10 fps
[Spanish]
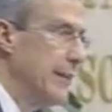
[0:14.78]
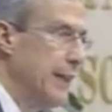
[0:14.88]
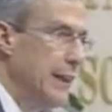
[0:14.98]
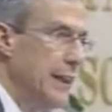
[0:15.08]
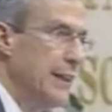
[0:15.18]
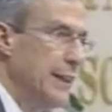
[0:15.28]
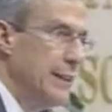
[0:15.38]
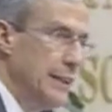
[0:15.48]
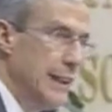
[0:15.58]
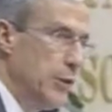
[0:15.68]
Esquivel,
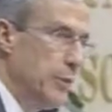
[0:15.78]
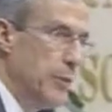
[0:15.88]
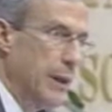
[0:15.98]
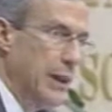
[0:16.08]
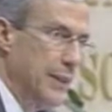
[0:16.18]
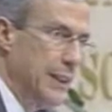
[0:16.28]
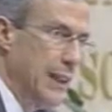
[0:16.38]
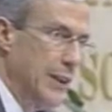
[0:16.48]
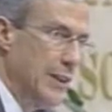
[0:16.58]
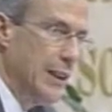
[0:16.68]
del Grupo
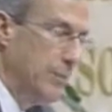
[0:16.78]
Parlamentario